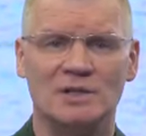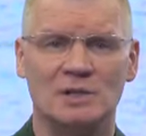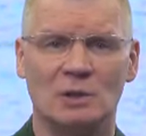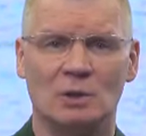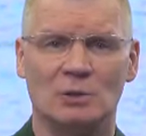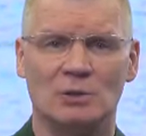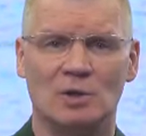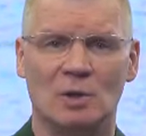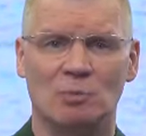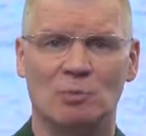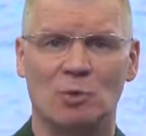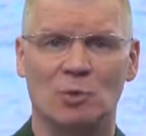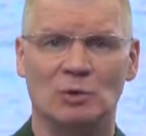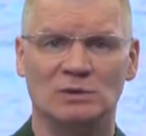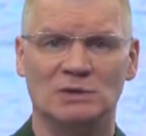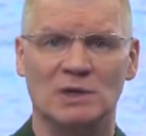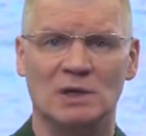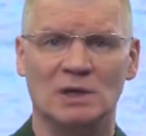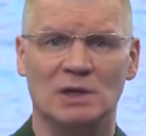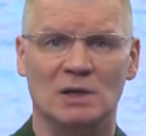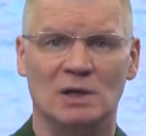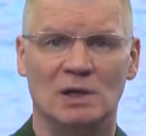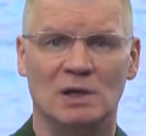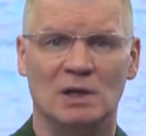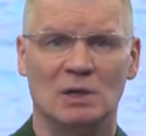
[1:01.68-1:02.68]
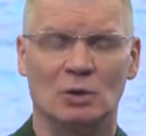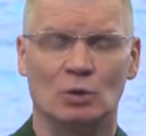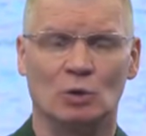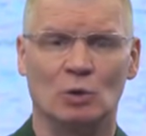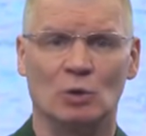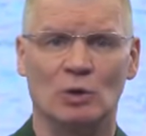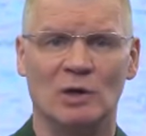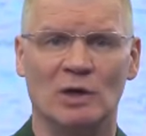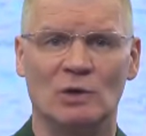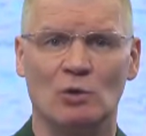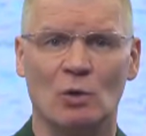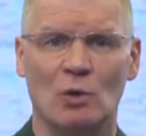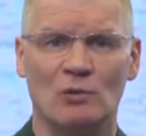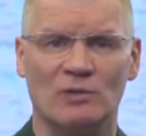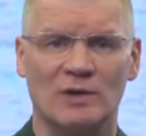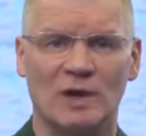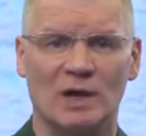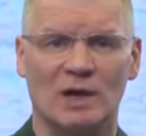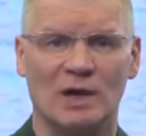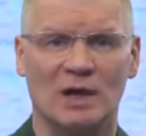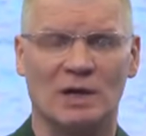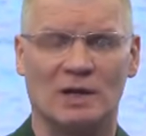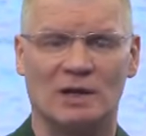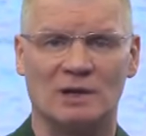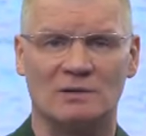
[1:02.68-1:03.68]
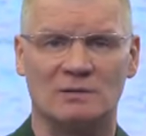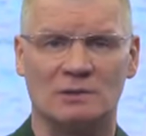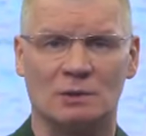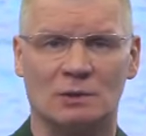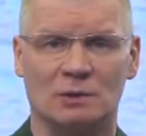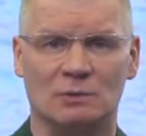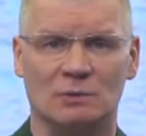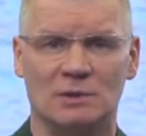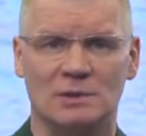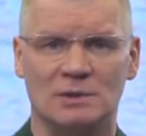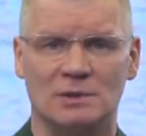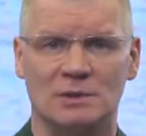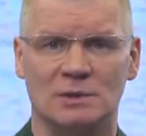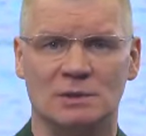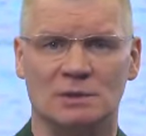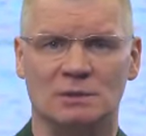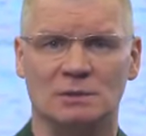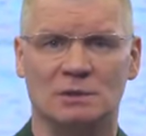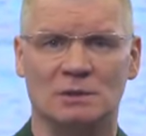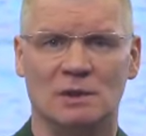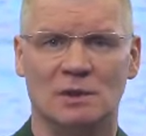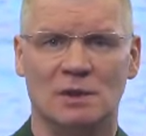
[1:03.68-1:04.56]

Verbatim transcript: населенного пункта Кругляковка Харьковской области.